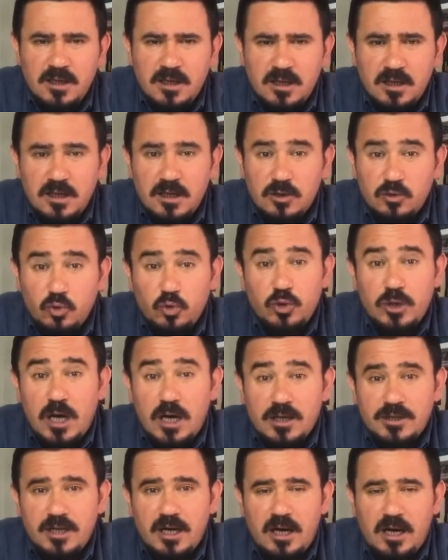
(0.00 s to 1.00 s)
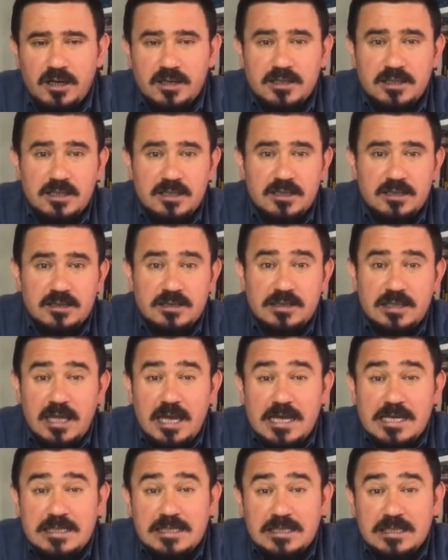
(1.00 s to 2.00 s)
e, dünyada artık
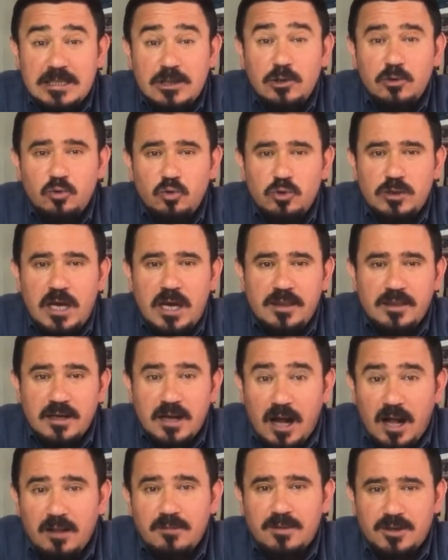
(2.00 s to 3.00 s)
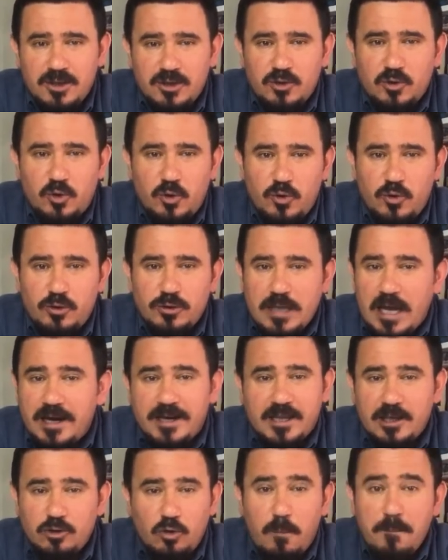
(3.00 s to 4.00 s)
eski düzen kalmadığını görüyoruz.
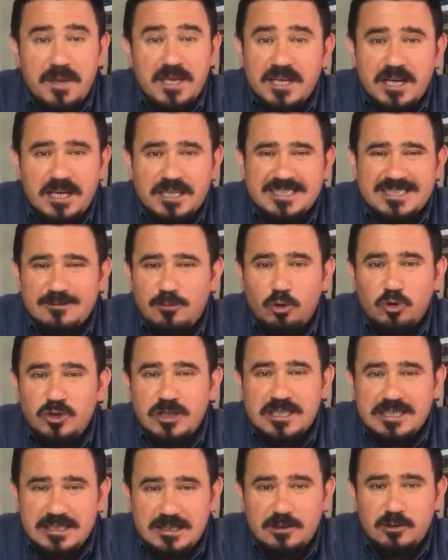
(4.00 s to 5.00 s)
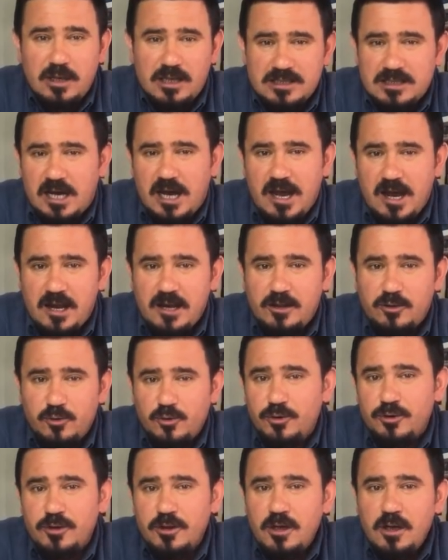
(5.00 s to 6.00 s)
Herkes o 1 Kasım öncesini de hayal
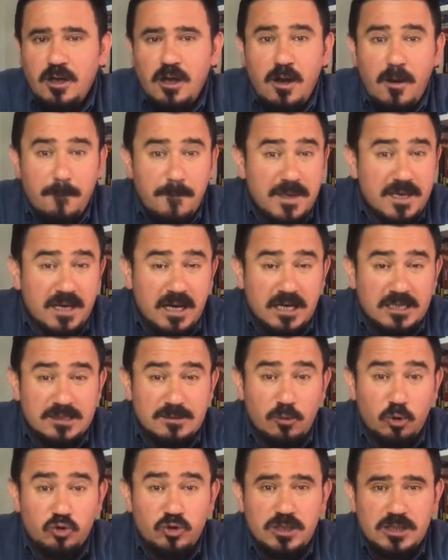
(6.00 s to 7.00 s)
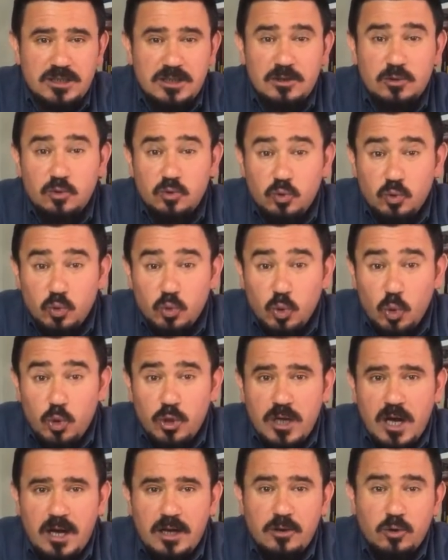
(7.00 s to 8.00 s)
ediyor. 1 Kasım öncesi
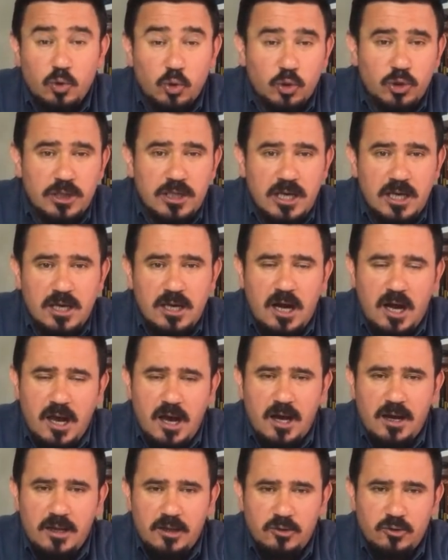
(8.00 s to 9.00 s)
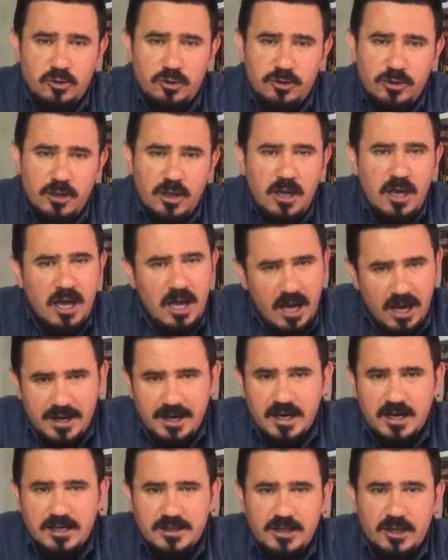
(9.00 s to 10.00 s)
dünyayı, Türkiye'yi hayal ediyor. Her
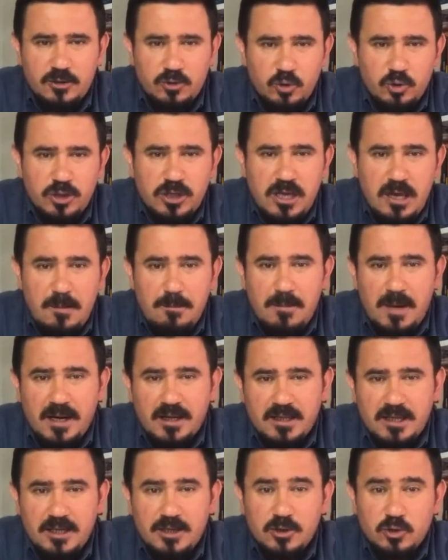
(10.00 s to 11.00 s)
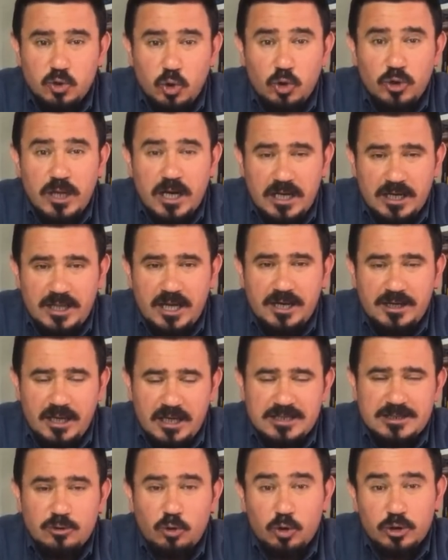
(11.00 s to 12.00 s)
ne kadar Türkiye Mart ayının sonuna kadar
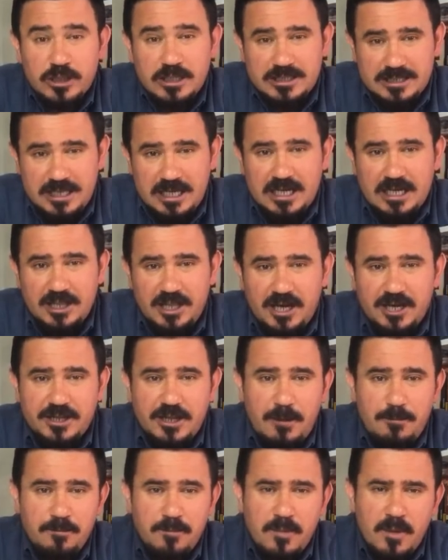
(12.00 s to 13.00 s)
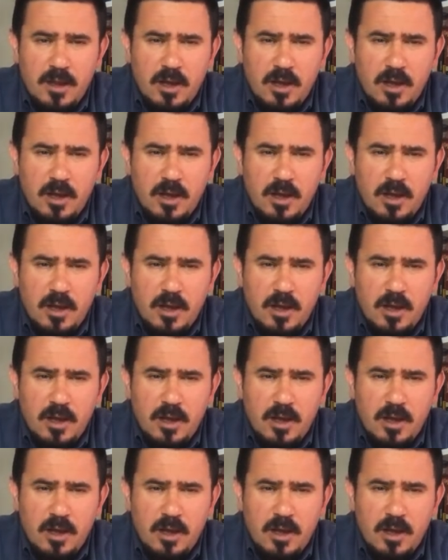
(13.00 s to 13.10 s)
aslında ortasına kadar da